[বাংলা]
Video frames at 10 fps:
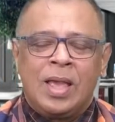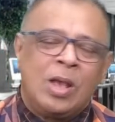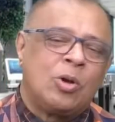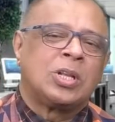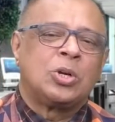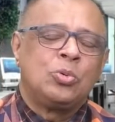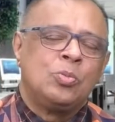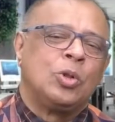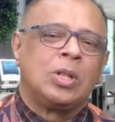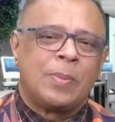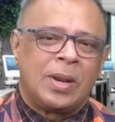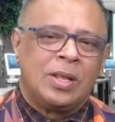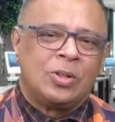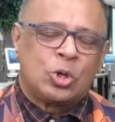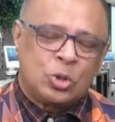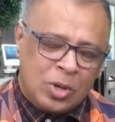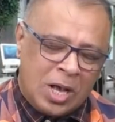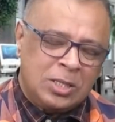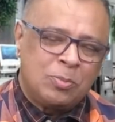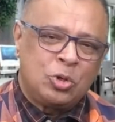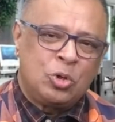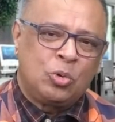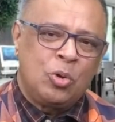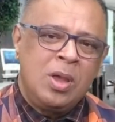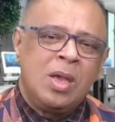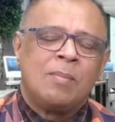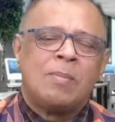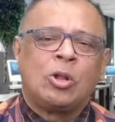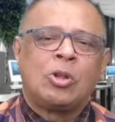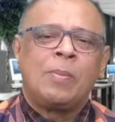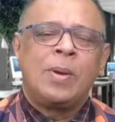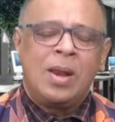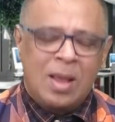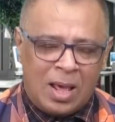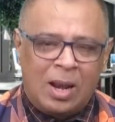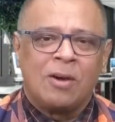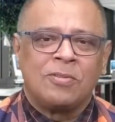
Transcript: এই কথাটুক বলতে পারি দর্শক আজ এ পর্যন্তই ভালো থাকবেন আল্লাহ